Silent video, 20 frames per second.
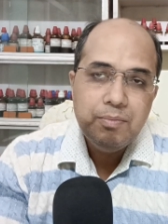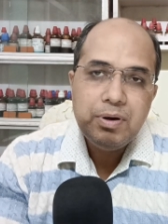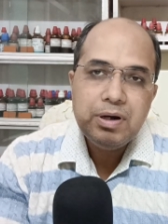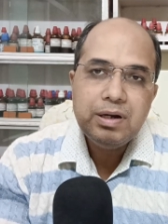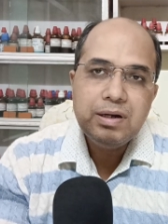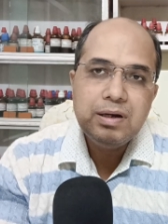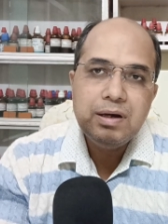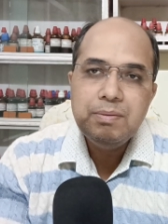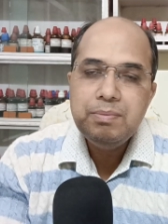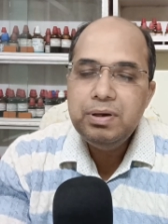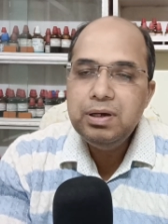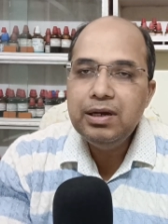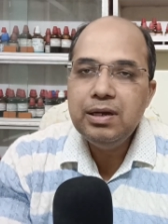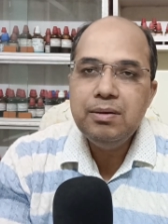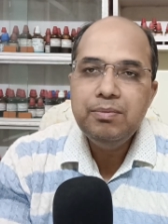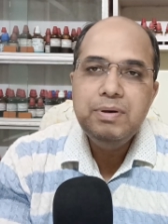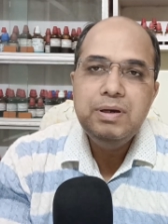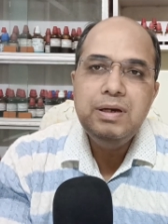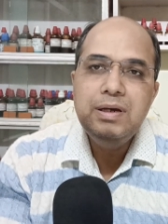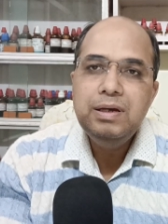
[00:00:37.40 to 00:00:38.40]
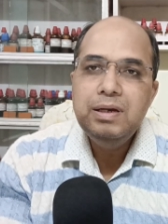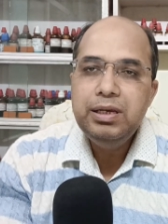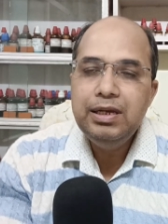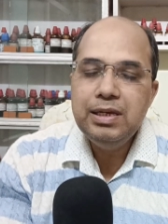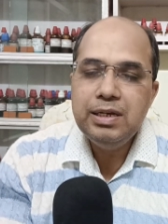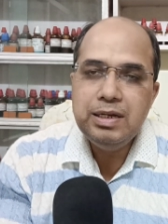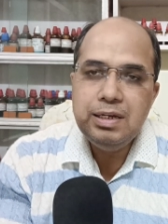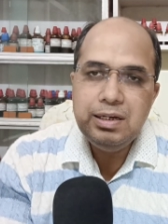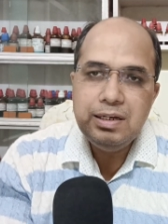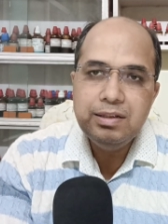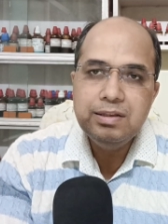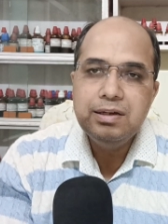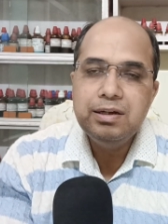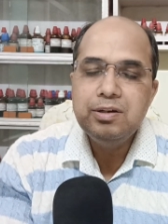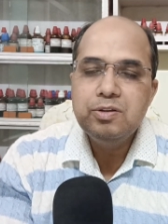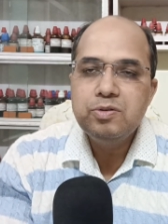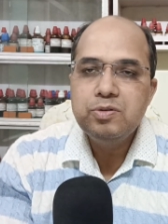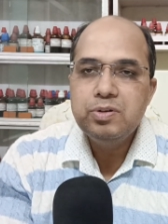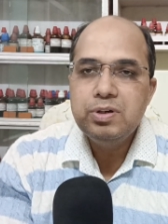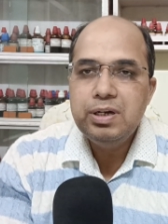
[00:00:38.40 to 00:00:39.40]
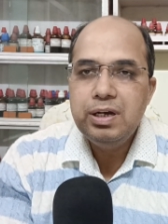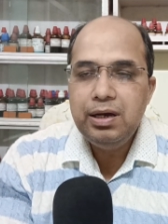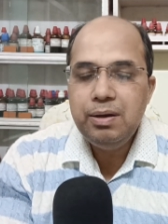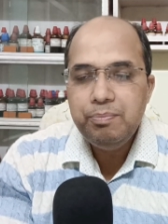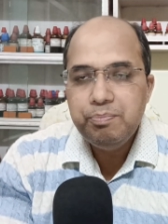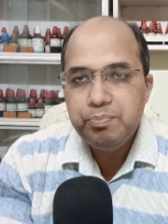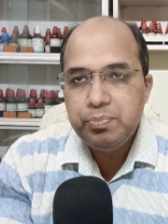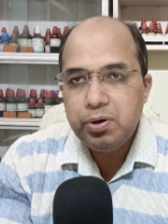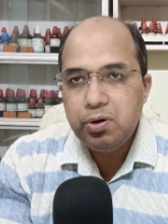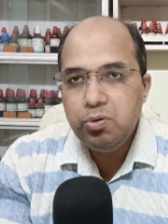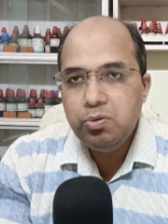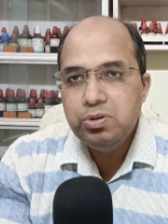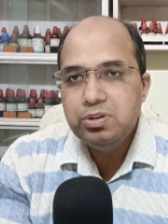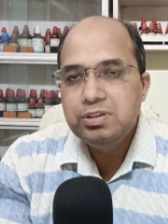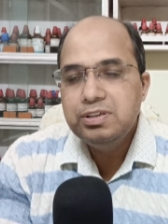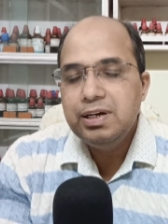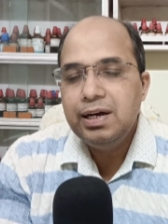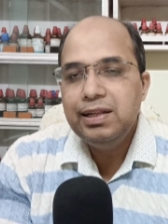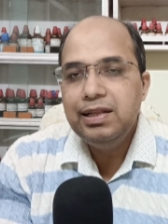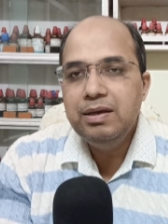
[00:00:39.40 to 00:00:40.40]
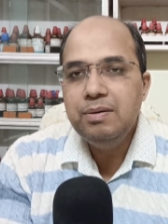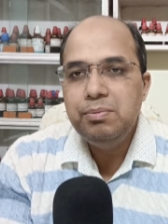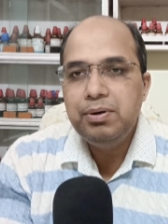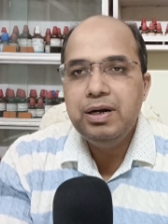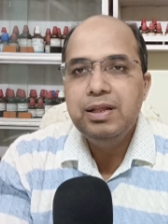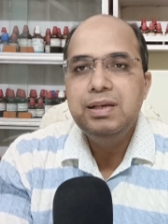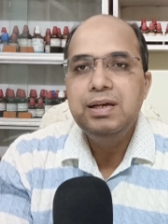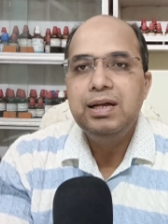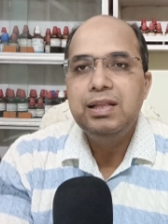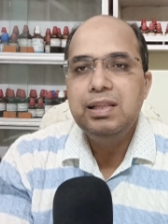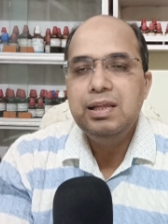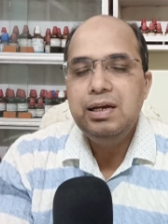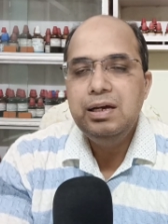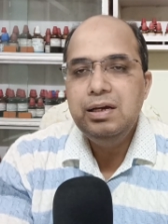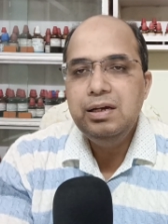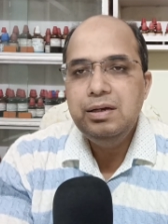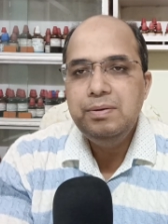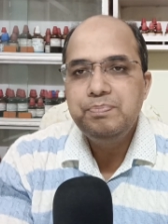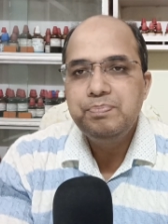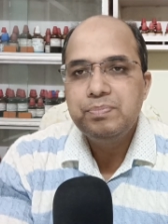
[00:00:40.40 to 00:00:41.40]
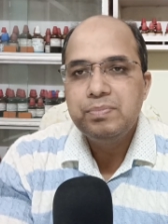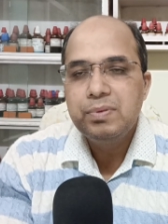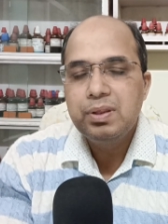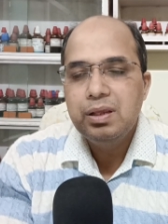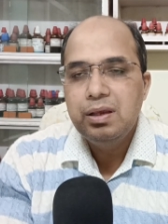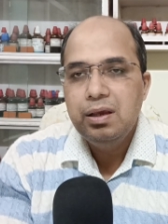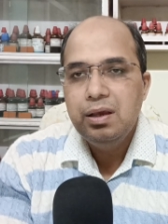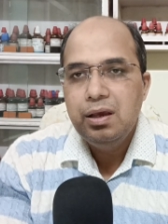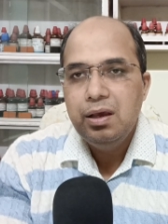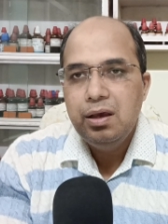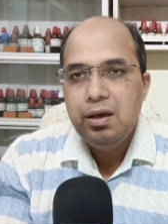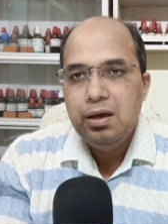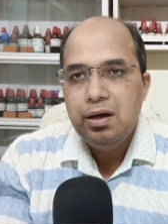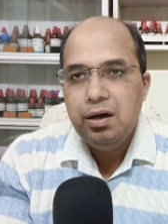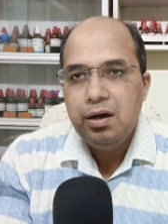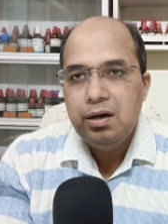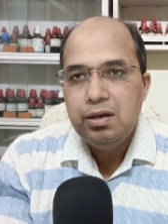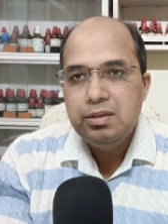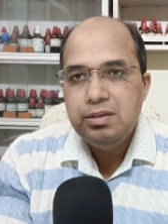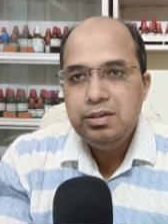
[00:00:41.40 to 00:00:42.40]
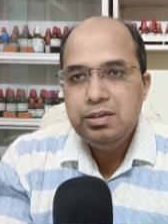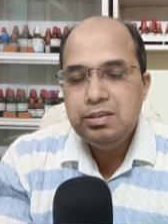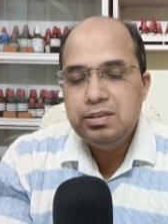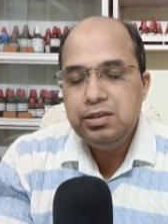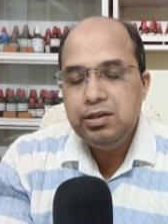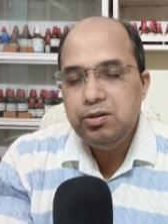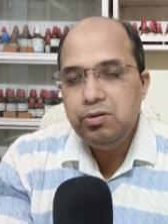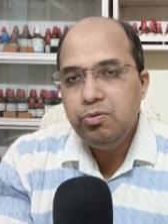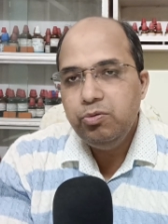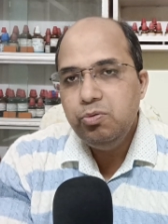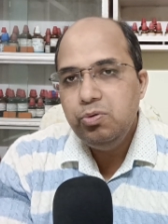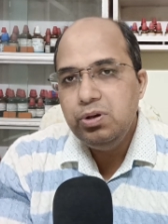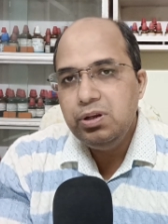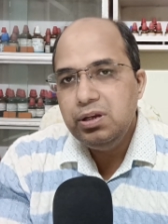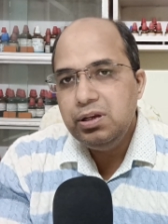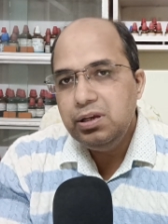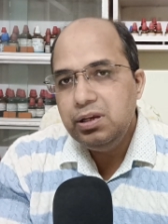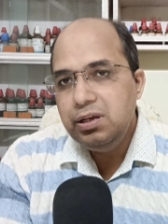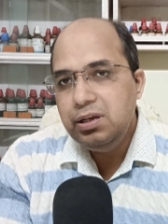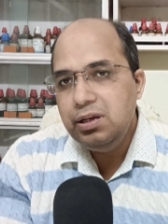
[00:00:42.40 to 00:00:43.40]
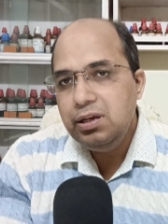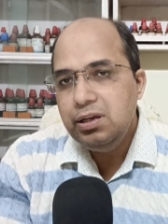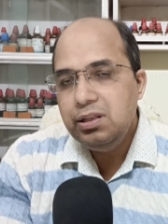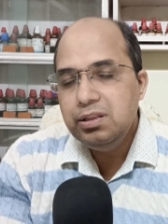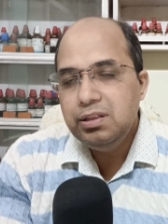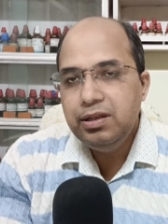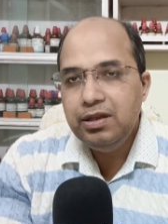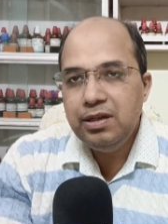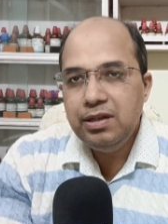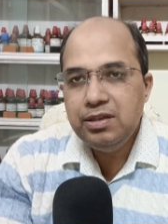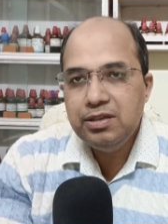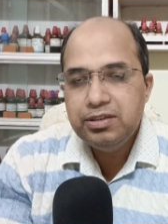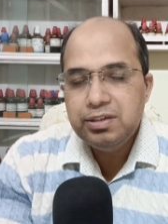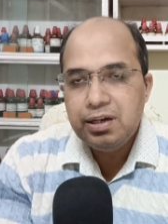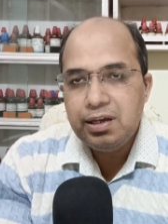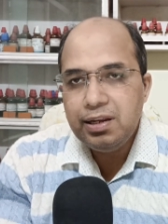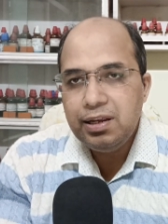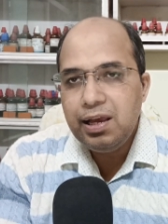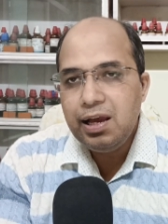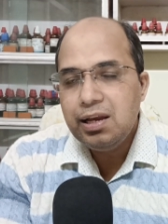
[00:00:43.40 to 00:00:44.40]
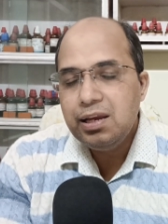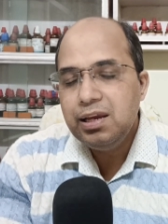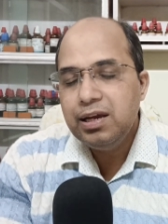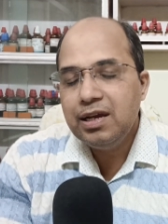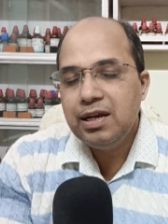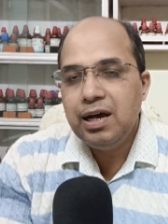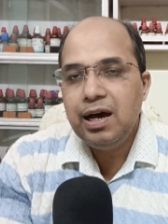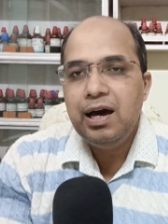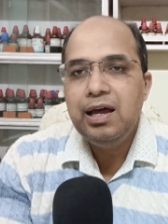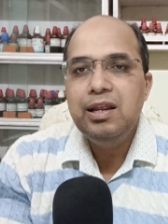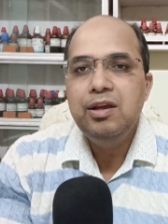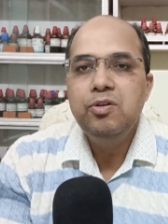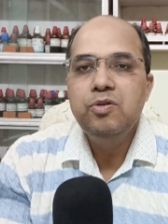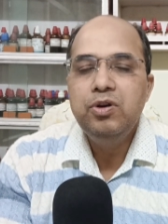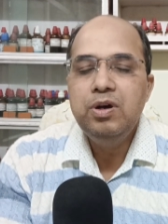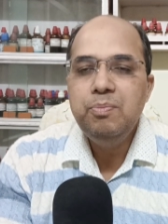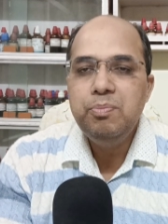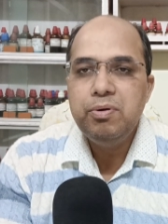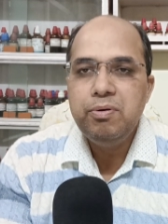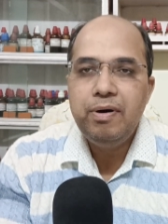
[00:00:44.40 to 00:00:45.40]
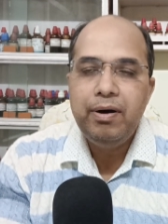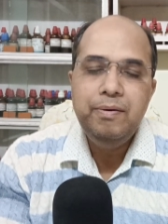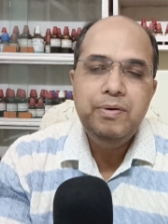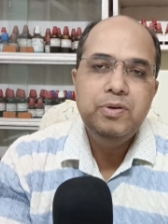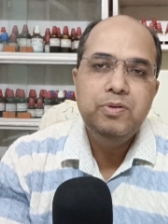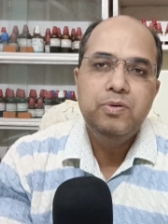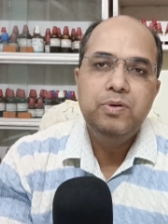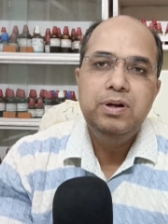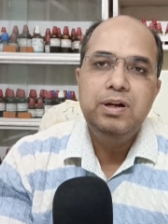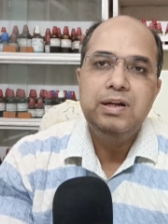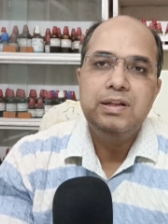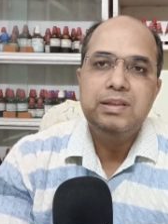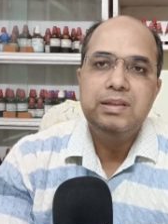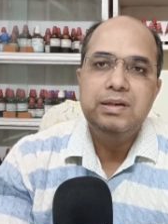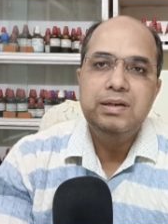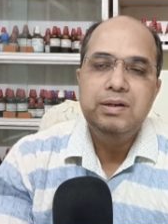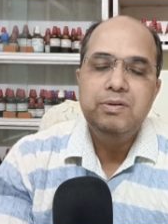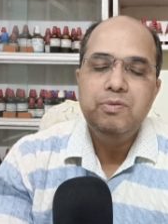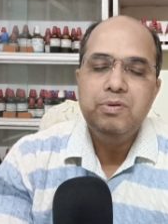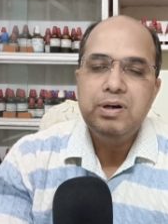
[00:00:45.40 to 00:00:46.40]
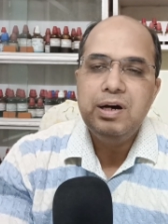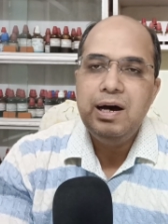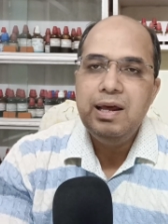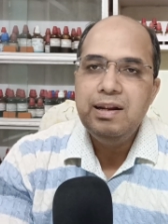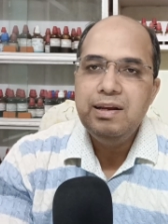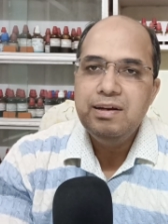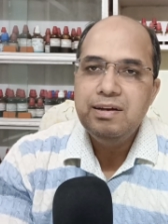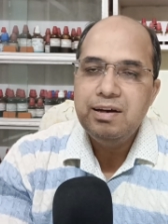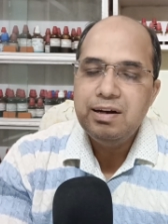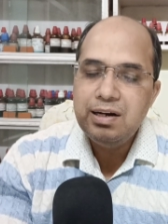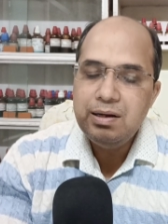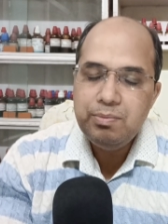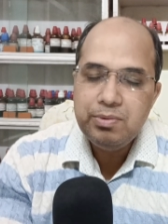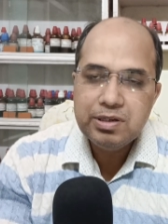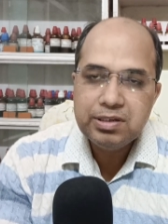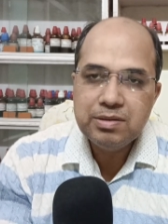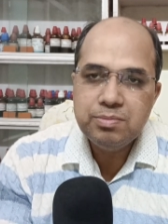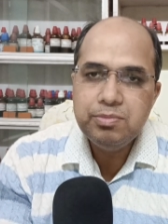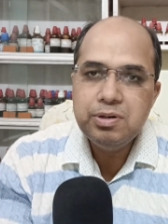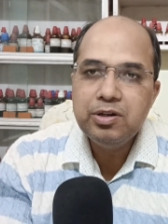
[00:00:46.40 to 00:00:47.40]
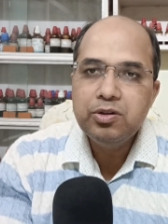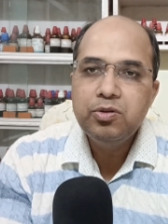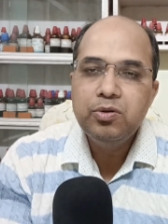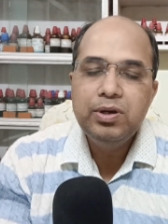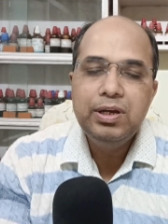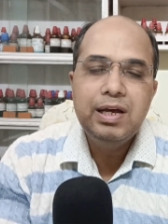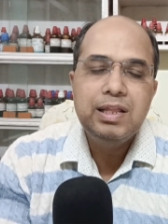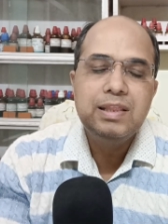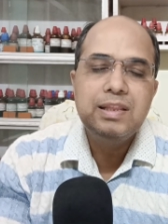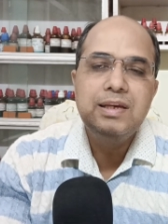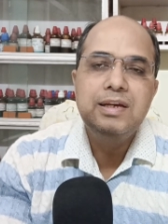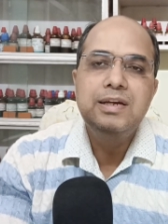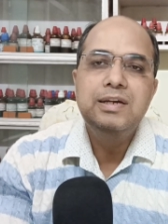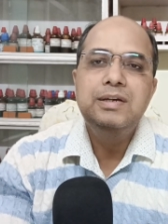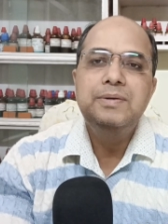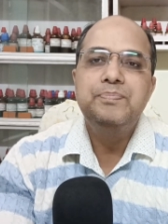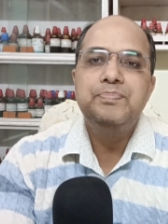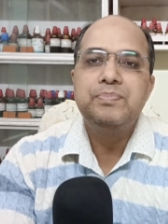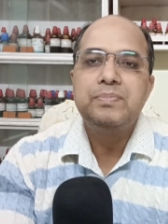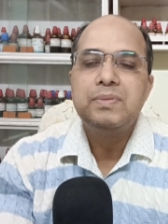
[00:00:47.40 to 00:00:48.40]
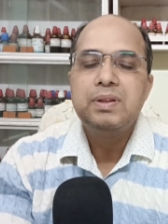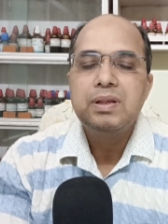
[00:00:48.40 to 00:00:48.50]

पर कभी कभी यही दर्द जो है बहुत ज़्यादा बढ़ जाता है जिससे उनकी दिनचर्या के कार्य जो है प्रभावित होने लगते हैं वो कार्य करने में असमर्थ हो जाती हैं